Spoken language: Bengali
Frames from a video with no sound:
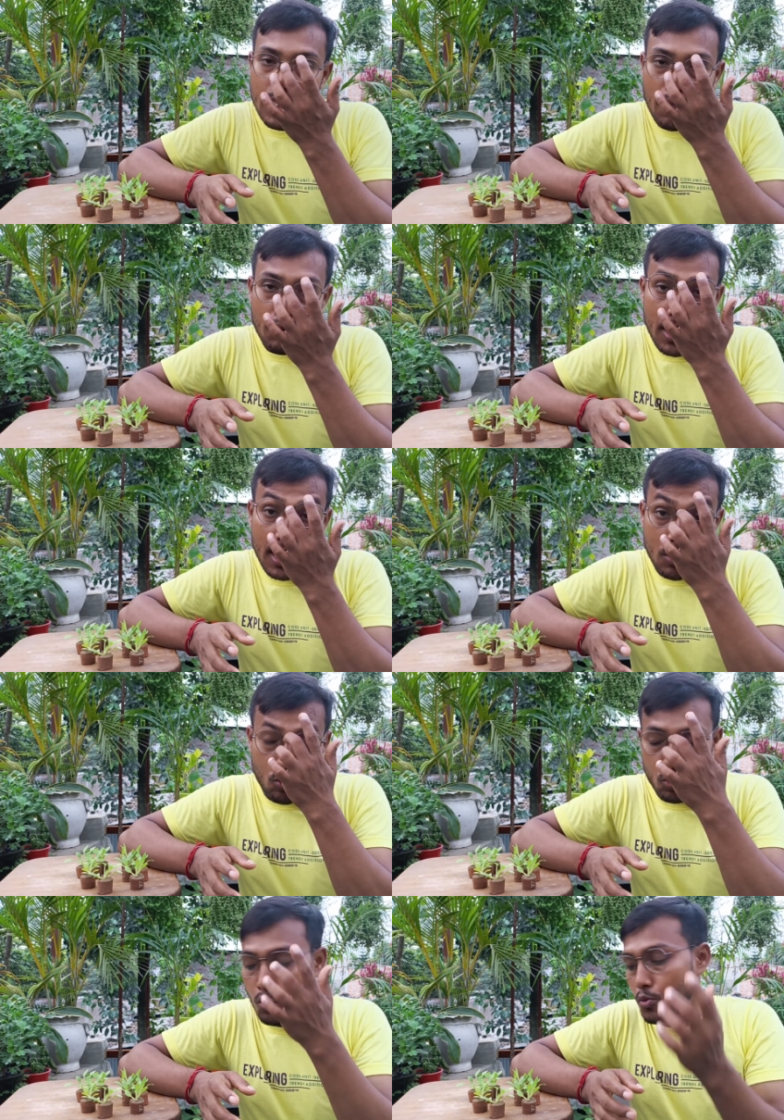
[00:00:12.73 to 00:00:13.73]
তেমনই একটি
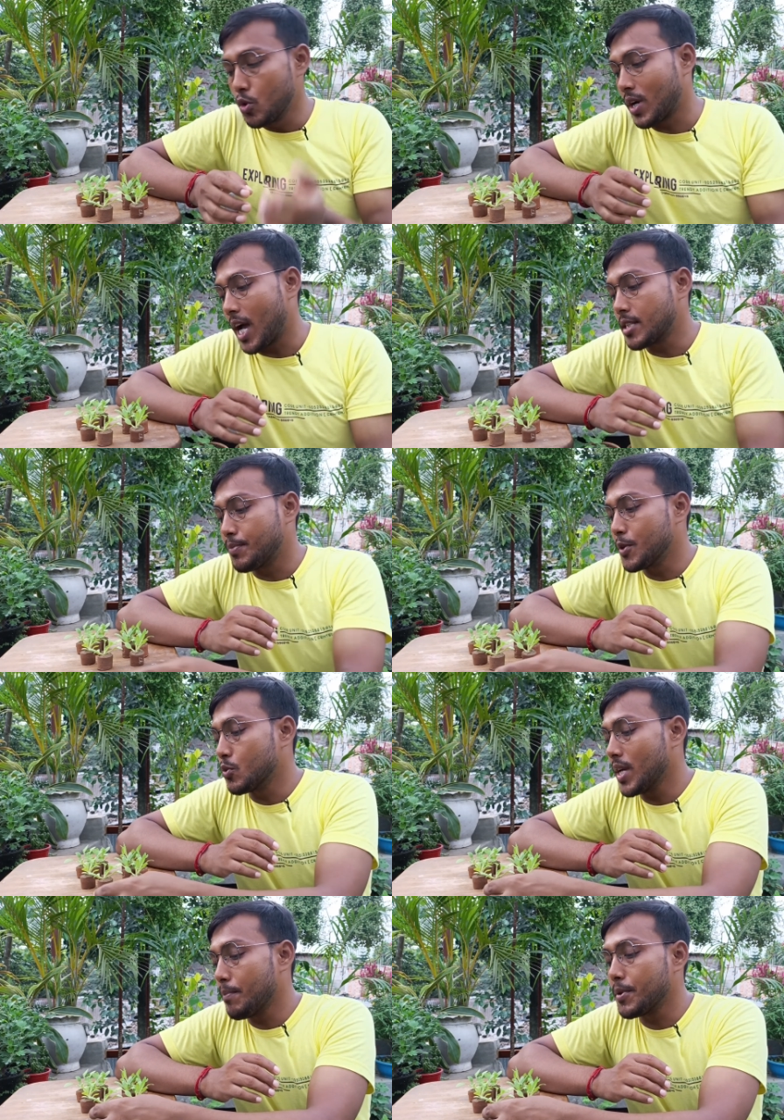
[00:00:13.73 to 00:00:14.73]
গুরুত্বপূর্ণ গাছ
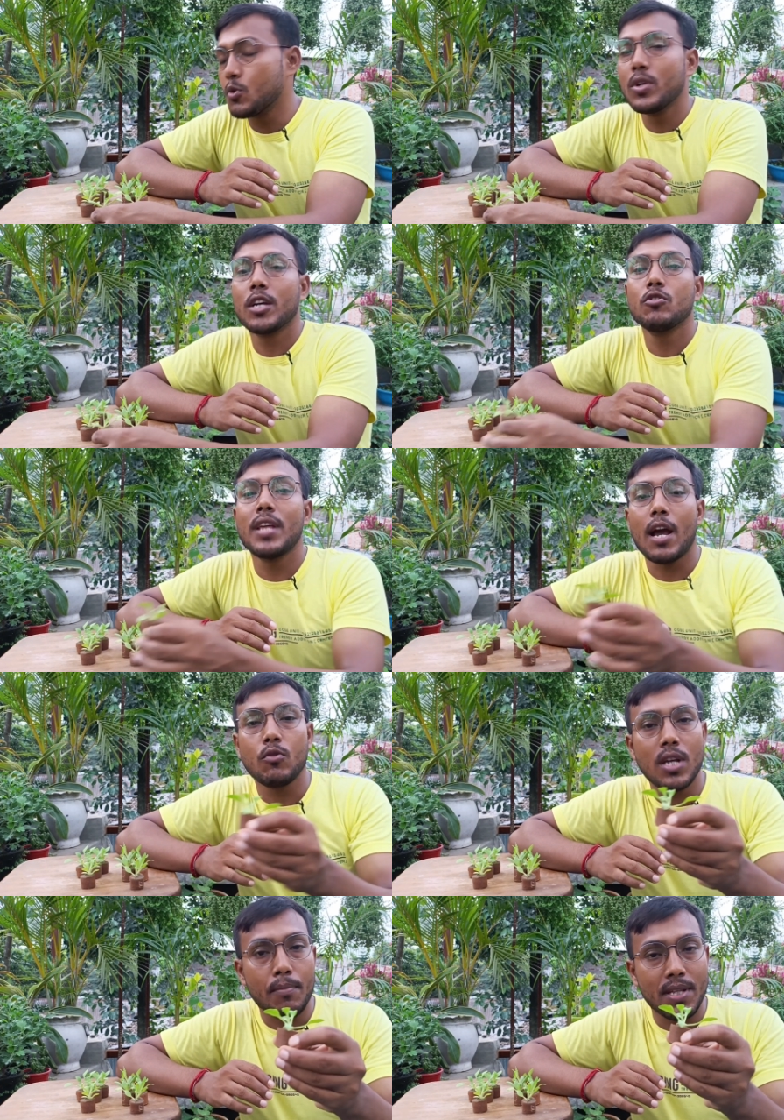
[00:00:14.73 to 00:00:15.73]
পিটুনিয়া পিটুনিয়া কিন্তু
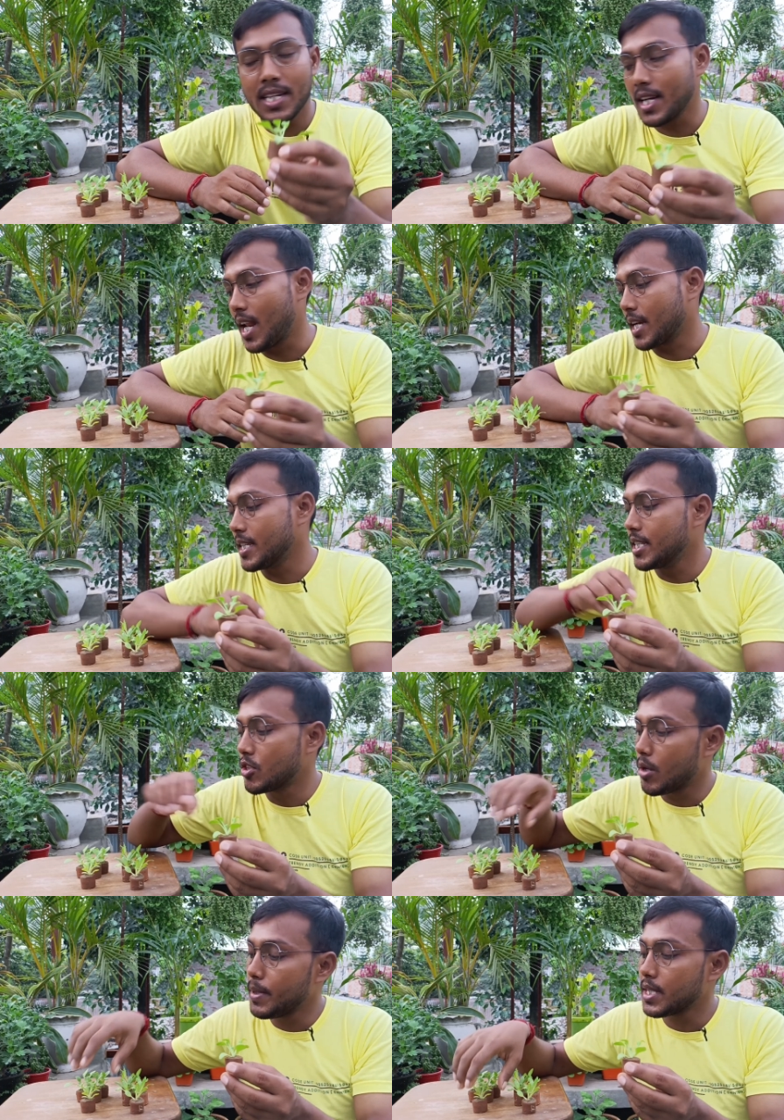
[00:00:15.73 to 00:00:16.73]
এখনই আপনাদেরকে লাগিয়ে
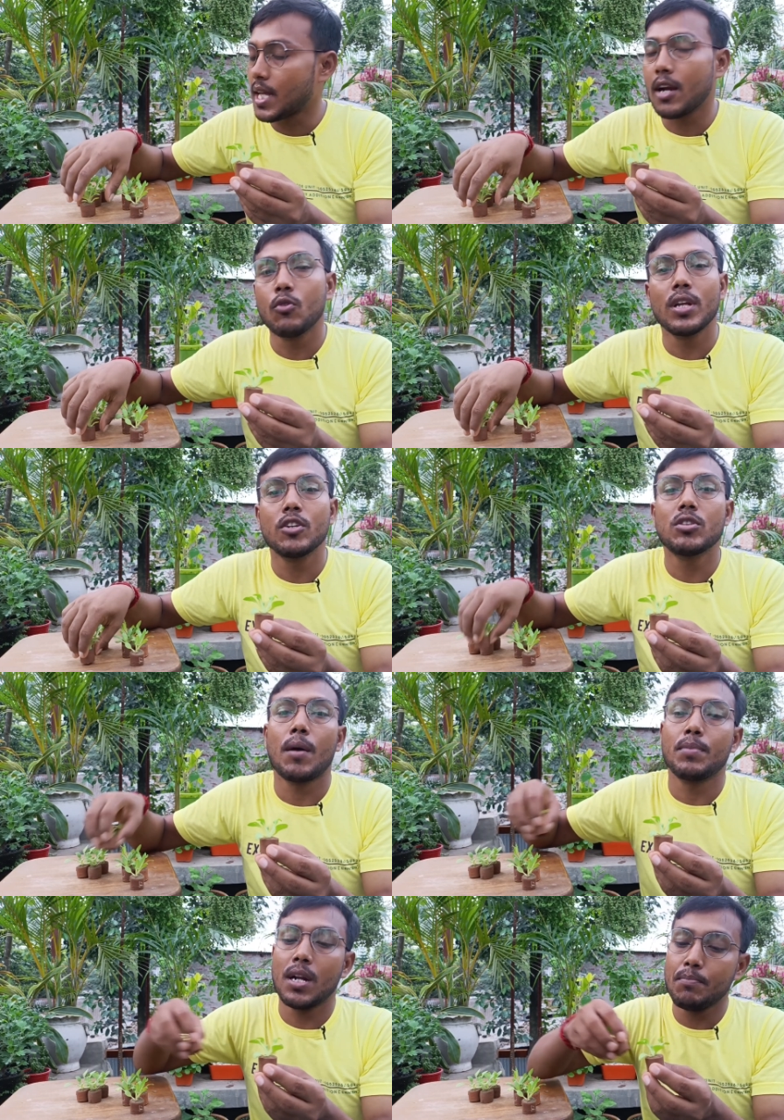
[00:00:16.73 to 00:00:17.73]
দিতে হবে তা নইলে কিন্তু
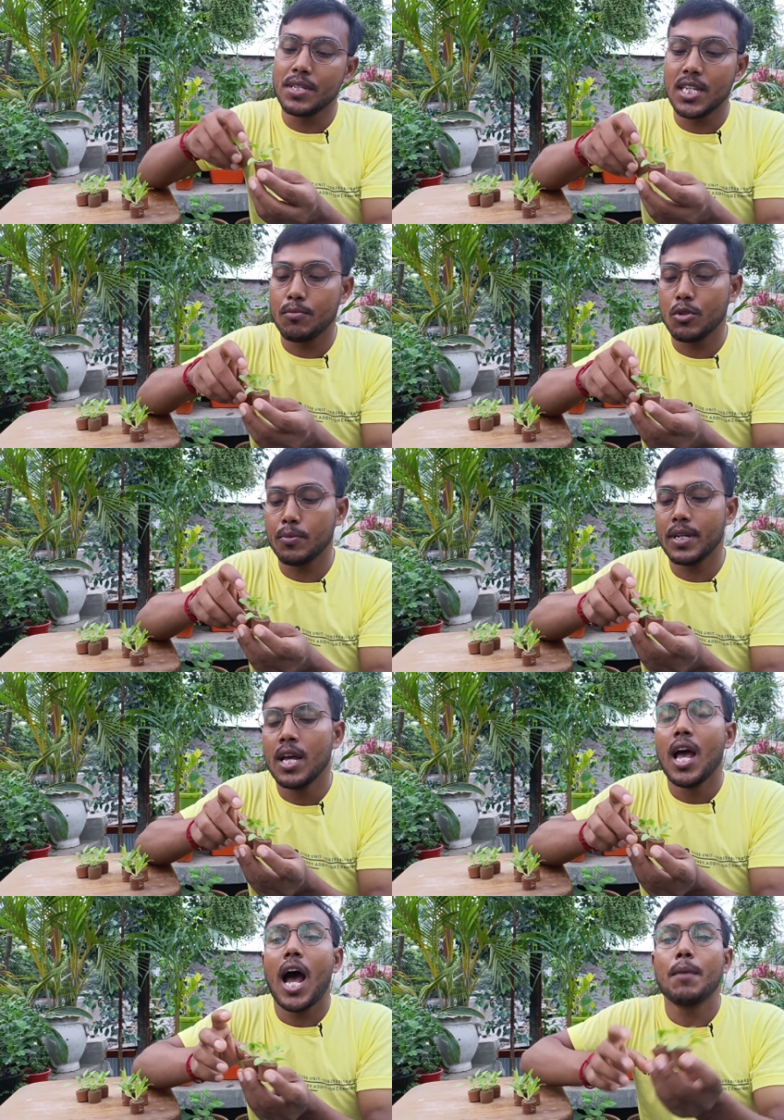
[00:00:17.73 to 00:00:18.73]
আপনারা পিছিয়ে পড়বেন
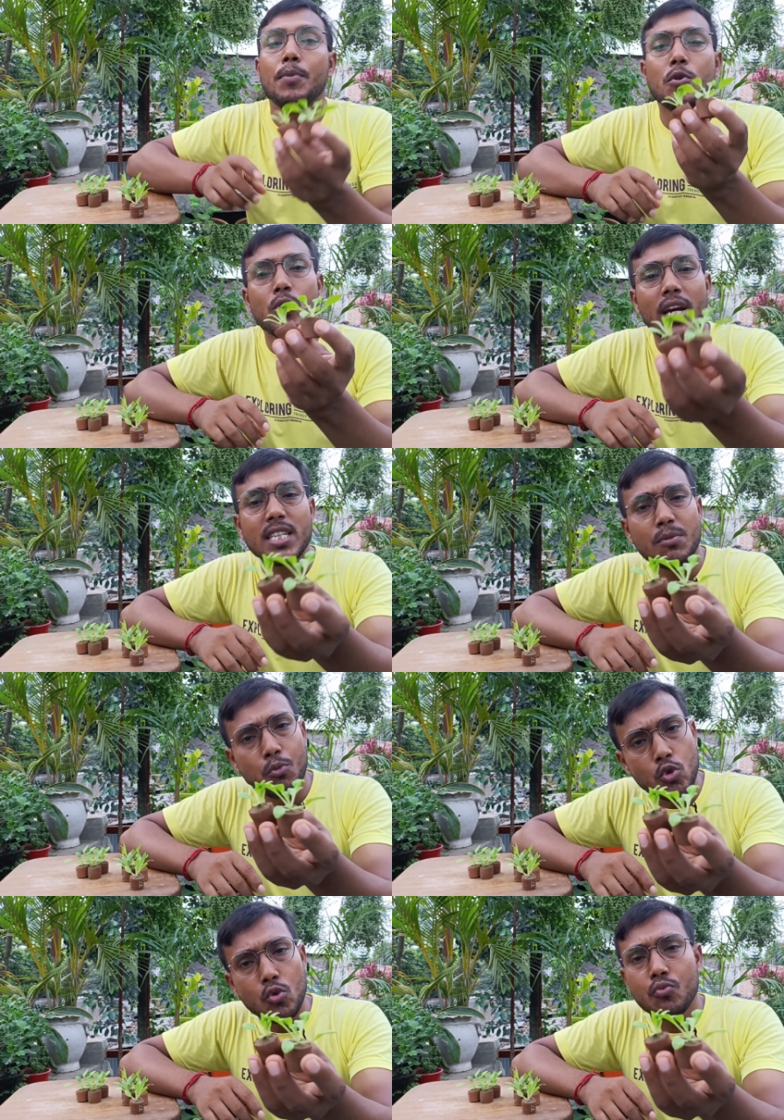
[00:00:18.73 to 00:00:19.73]
আর পিটুনিয়া গাছে
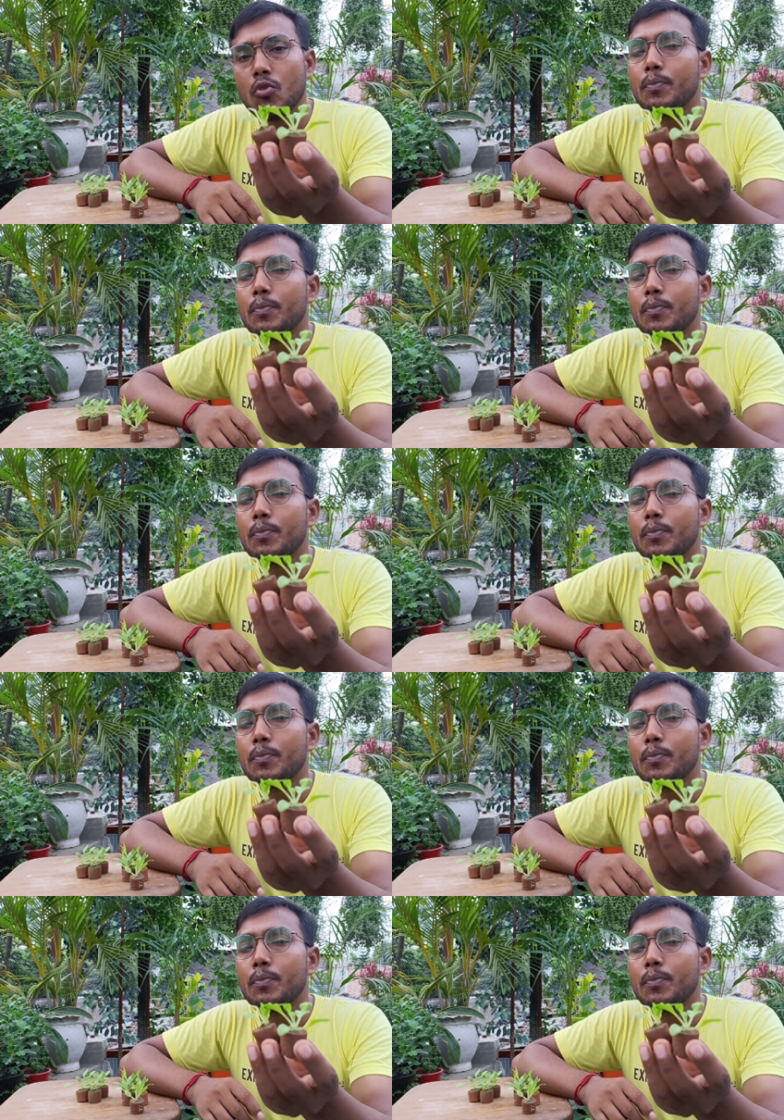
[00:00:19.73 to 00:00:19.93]
প্রচুর ফুল